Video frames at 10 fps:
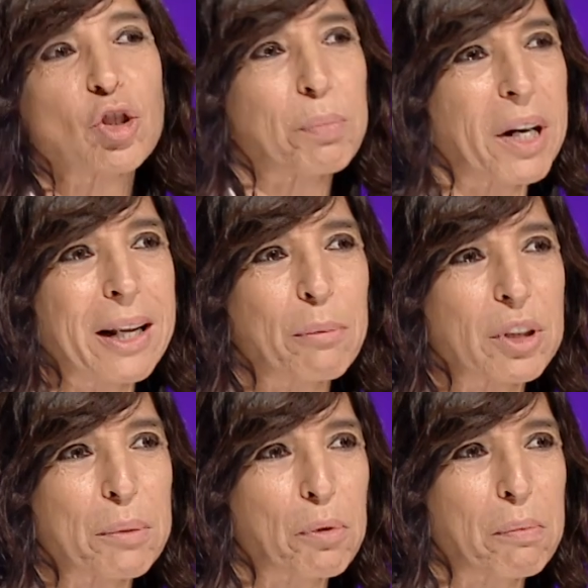oggi
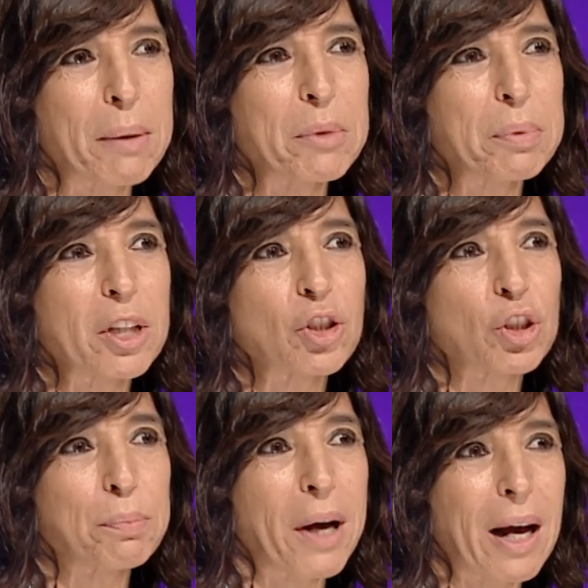parliamo dei problemi
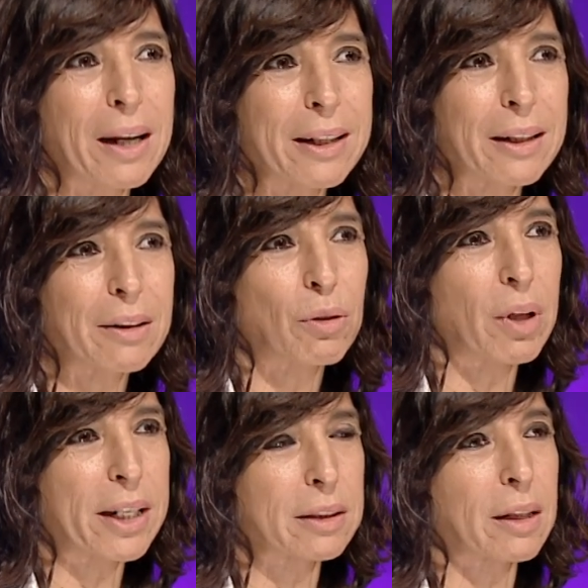principali
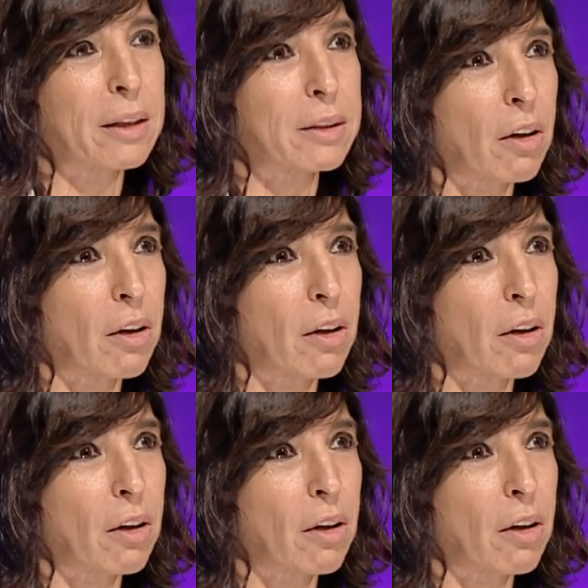collegati alla